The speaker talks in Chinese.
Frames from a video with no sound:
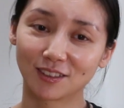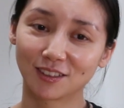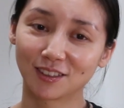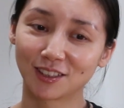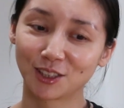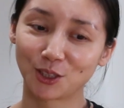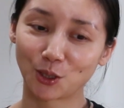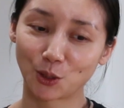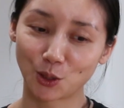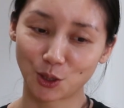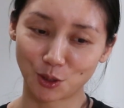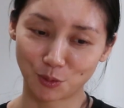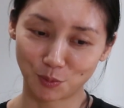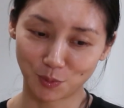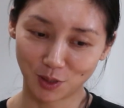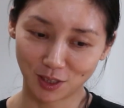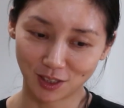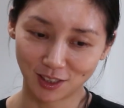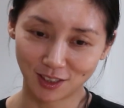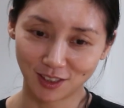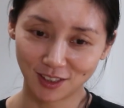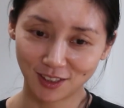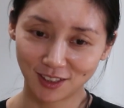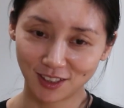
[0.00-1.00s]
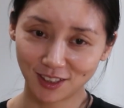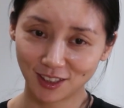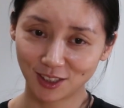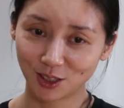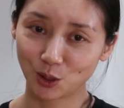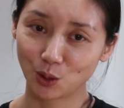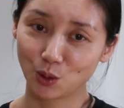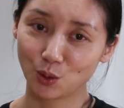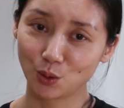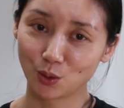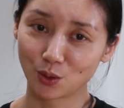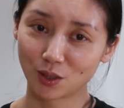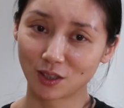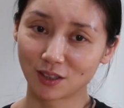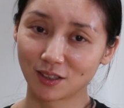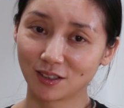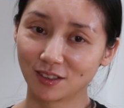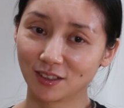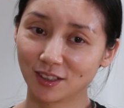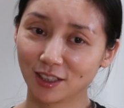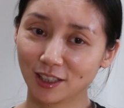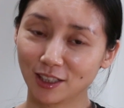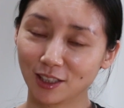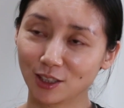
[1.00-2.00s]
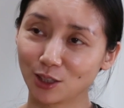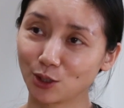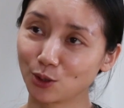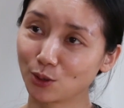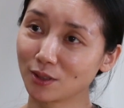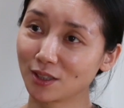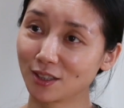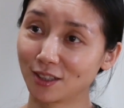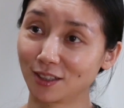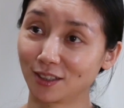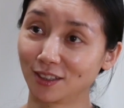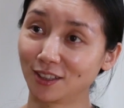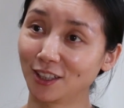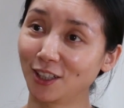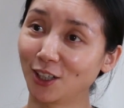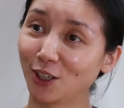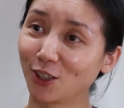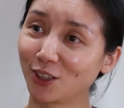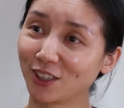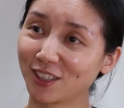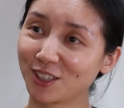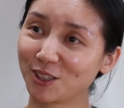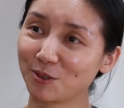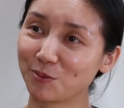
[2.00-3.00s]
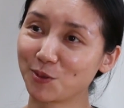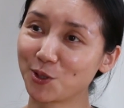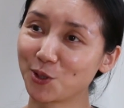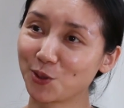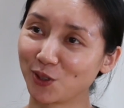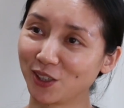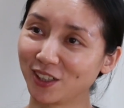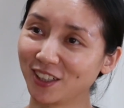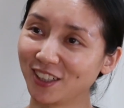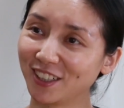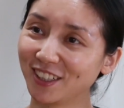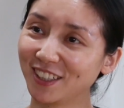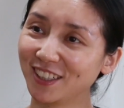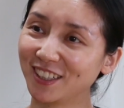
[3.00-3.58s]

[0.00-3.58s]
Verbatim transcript: 那叫什么，就是就是辞掉了怎么说？